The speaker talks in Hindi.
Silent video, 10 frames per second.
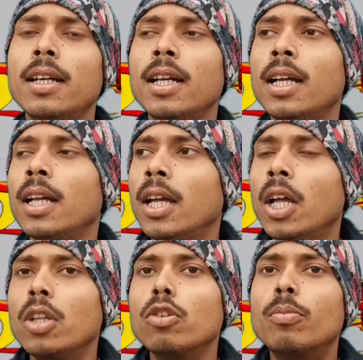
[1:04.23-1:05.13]
हैं
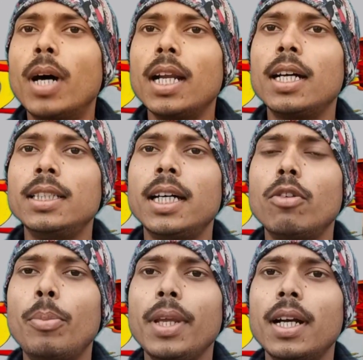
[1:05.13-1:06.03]
तो बारह
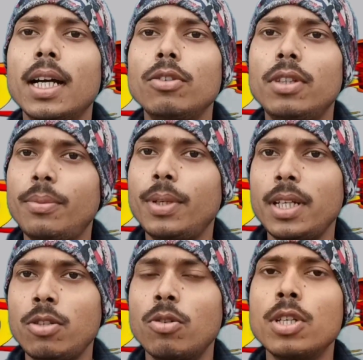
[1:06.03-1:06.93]
हजार रुपये का जो
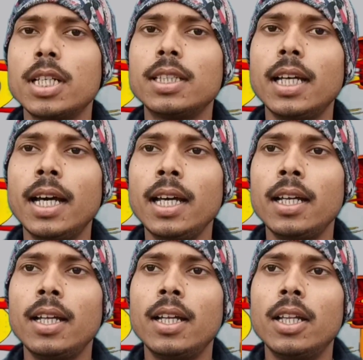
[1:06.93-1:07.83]
डिफरेंस हो सकता
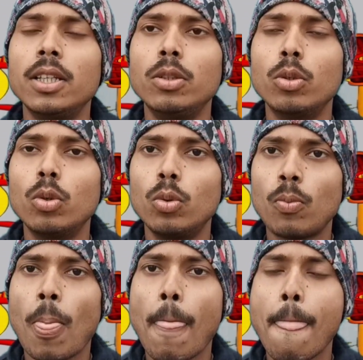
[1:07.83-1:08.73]
है तो
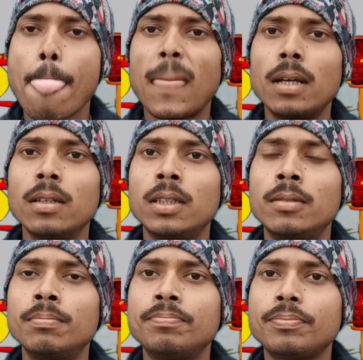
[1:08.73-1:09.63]

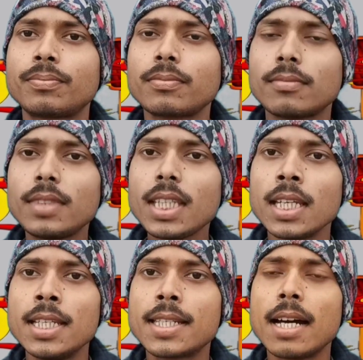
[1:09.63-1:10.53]
आ,
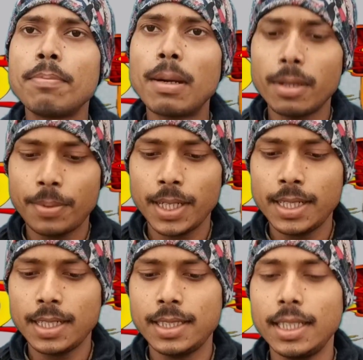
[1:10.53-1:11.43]
इसका पावर
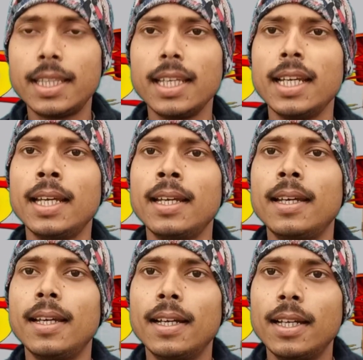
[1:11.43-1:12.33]
फैक्टर चलते हैं
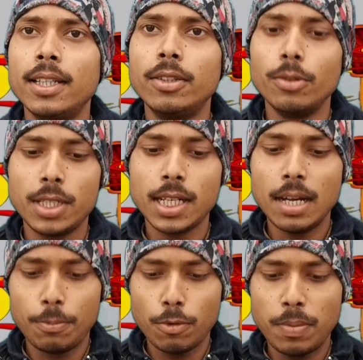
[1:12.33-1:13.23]
तो
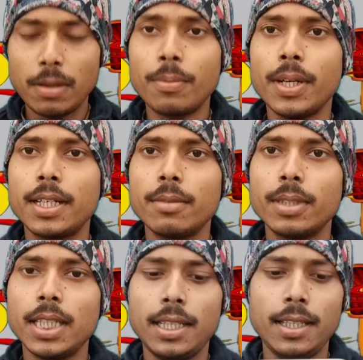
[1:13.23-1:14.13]
इसका आपको पावर
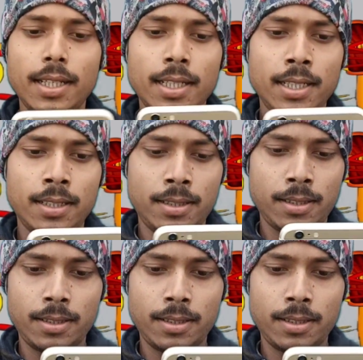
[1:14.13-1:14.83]
फैक्टर बता दे रहे हैं